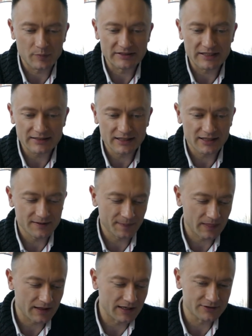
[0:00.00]

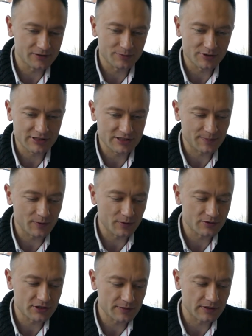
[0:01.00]
pytania, ale to myślę, że
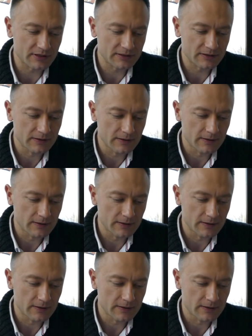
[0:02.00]
połączymy